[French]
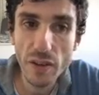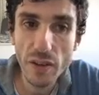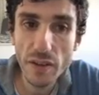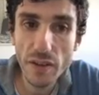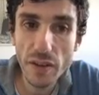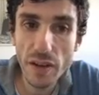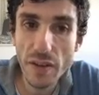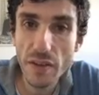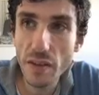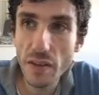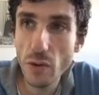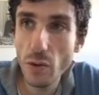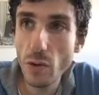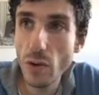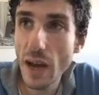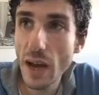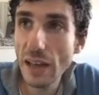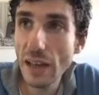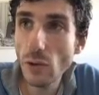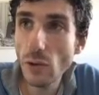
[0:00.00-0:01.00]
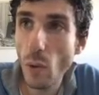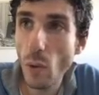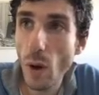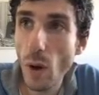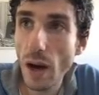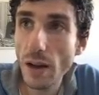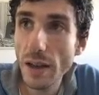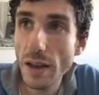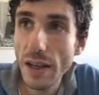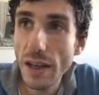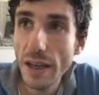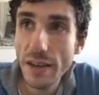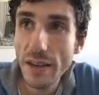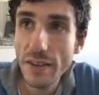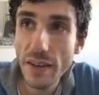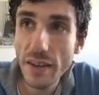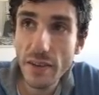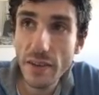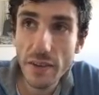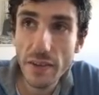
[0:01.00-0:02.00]
c'est la cellule A3, et
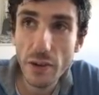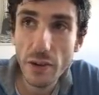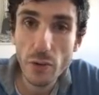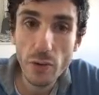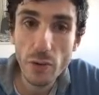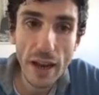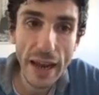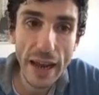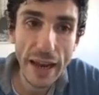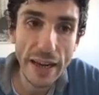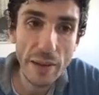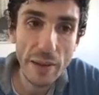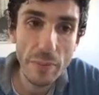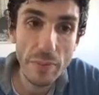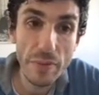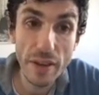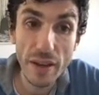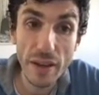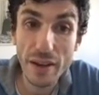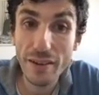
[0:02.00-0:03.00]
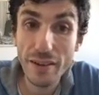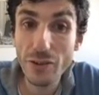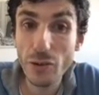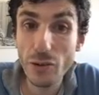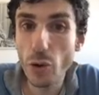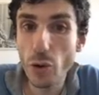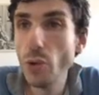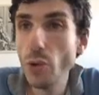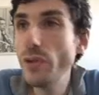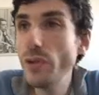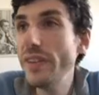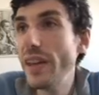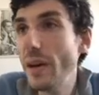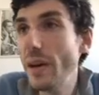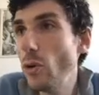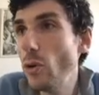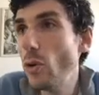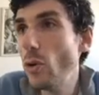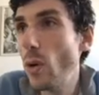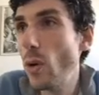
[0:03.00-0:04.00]
cette cellule, elle est bien dans le
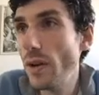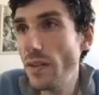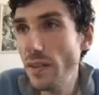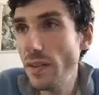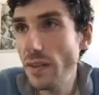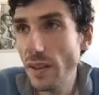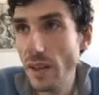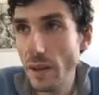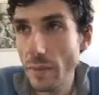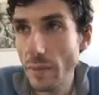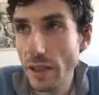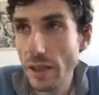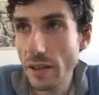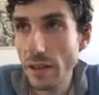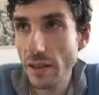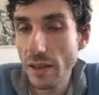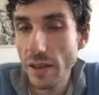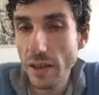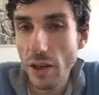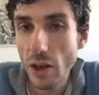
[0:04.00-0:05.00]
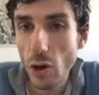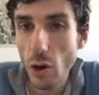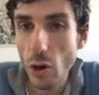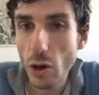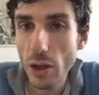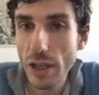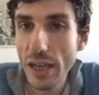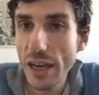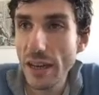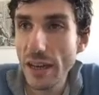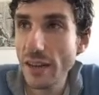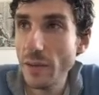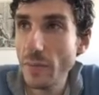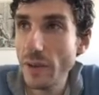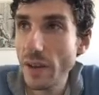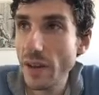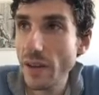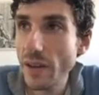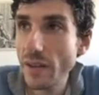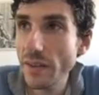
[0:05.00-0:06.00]
tableau croisé dynamique. Regardez
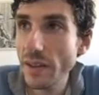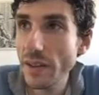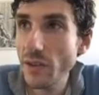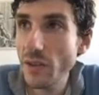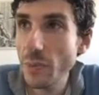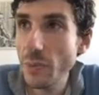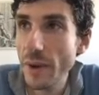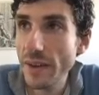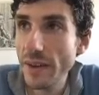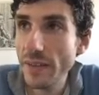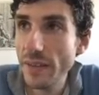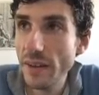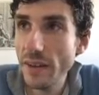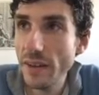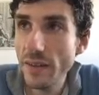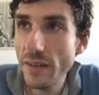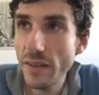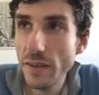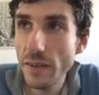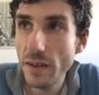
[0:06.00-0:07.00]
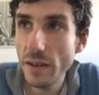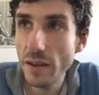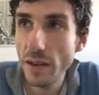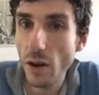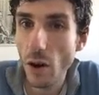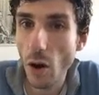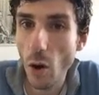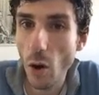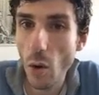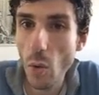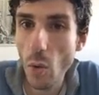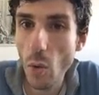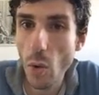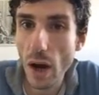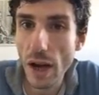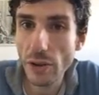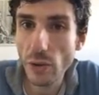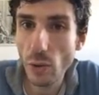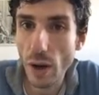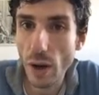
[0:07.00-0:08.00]
bien ce qui se passe ici en haut
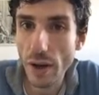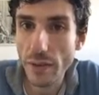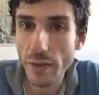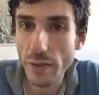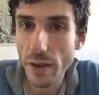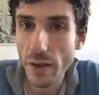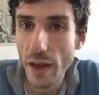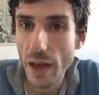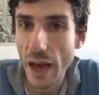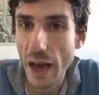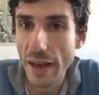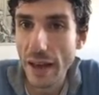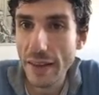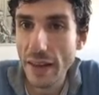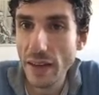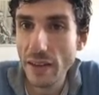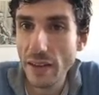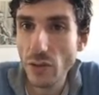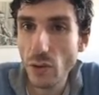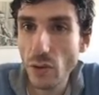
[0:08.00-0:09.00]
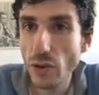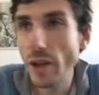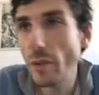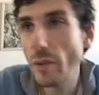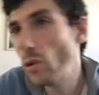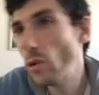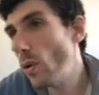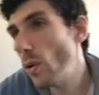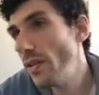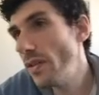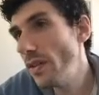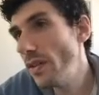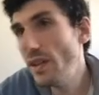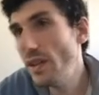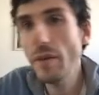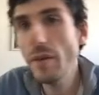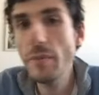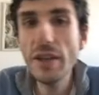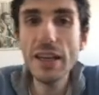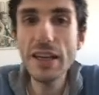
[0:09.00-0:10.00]
à droite. Analyse de tableau croisé
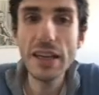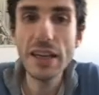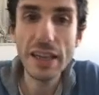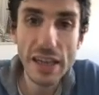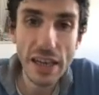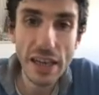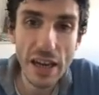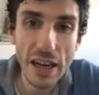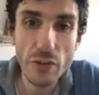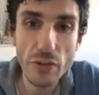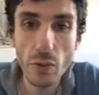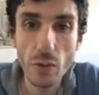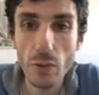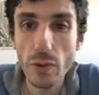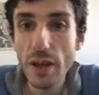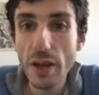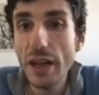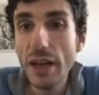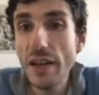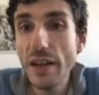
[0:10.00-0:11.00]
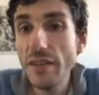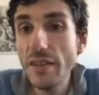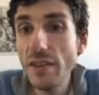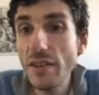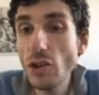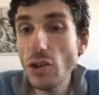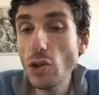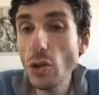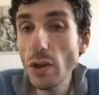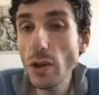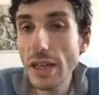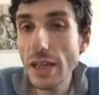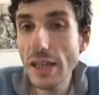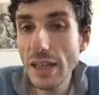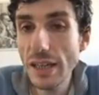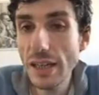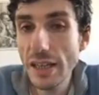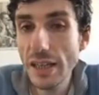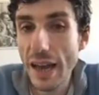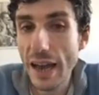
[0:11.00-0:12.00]
dynamique et création. Si je
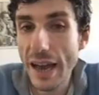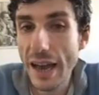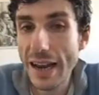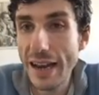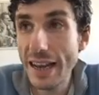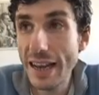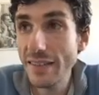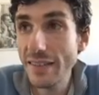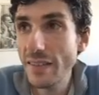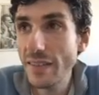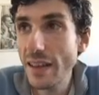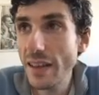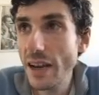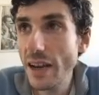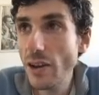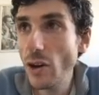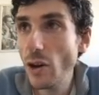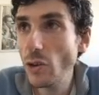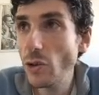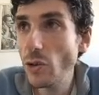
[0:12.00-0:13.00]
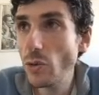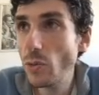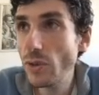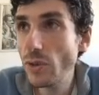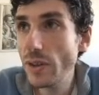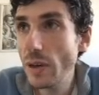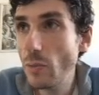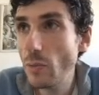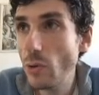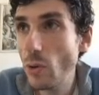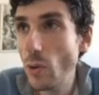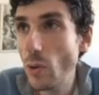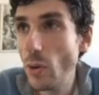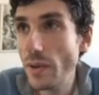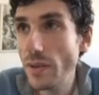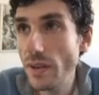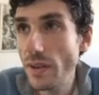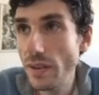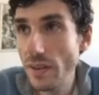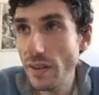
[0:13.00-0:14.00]
clique à l'extérieur de mon tableau
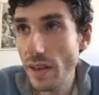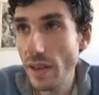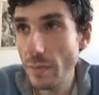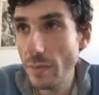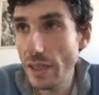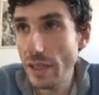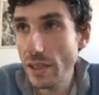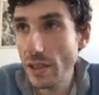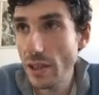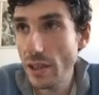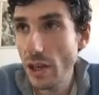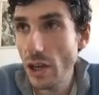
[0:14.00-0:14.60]
croisé dynamique,